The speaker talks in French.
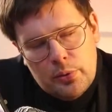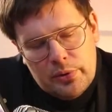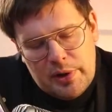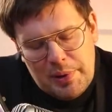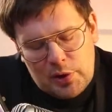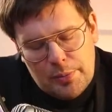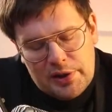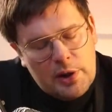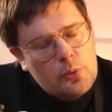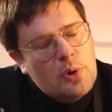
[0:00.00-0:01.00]

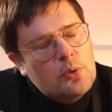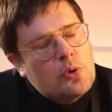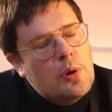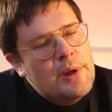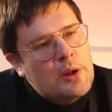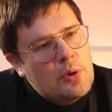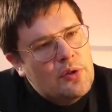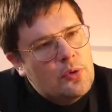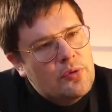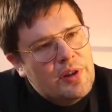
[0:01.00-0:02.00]
départements et territoires d'outre-mer que
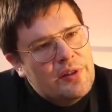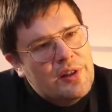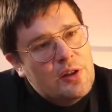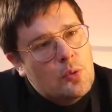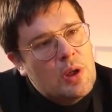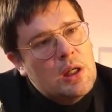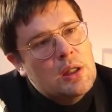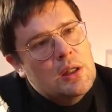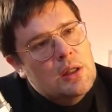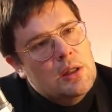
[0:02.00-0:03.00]
la souveraineté doit
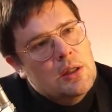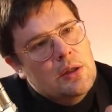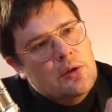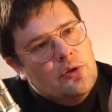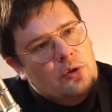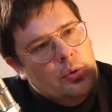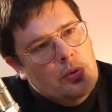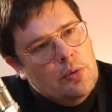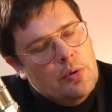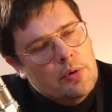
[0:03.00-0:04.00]

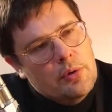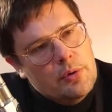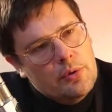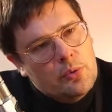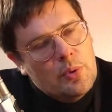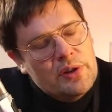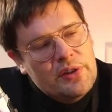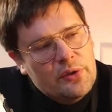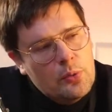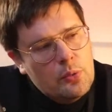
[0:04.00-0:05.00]
se euh, doit
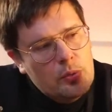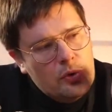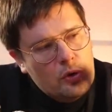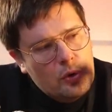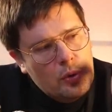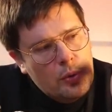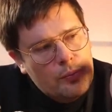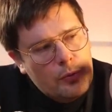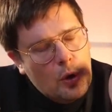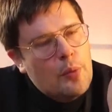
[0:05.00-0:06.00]
disons se
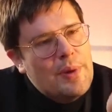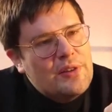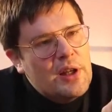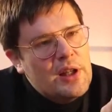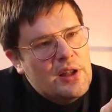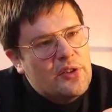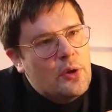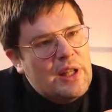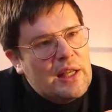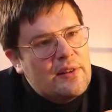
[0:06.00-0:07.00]
rematérialiser
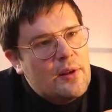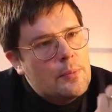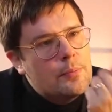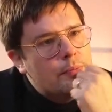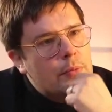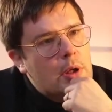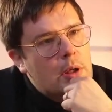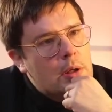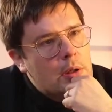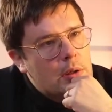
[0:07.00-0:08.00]
en acte.
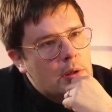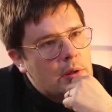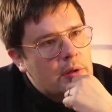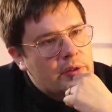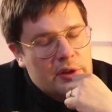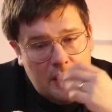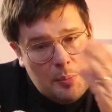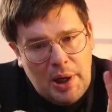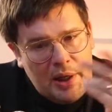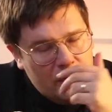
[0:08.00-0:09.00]
C'est-à-dire
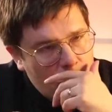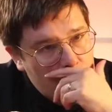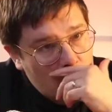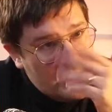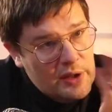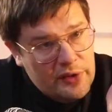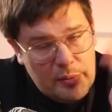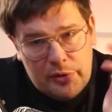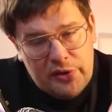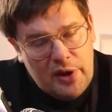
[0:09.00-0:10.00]
par exemple dans le cas de ces
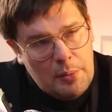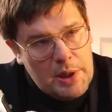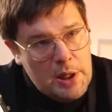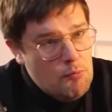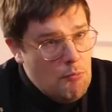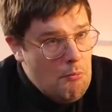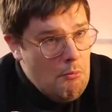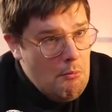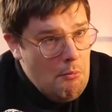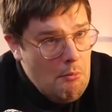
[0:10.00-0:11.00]
bandes armées,
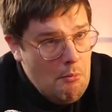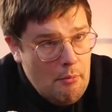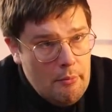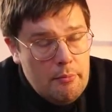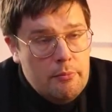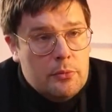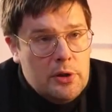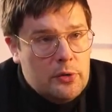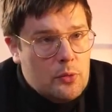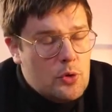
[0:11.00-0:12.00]

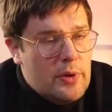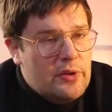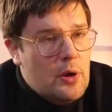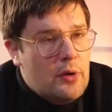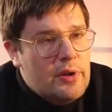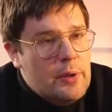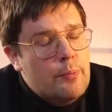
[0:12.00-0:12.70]
ils ont choisi leur vie.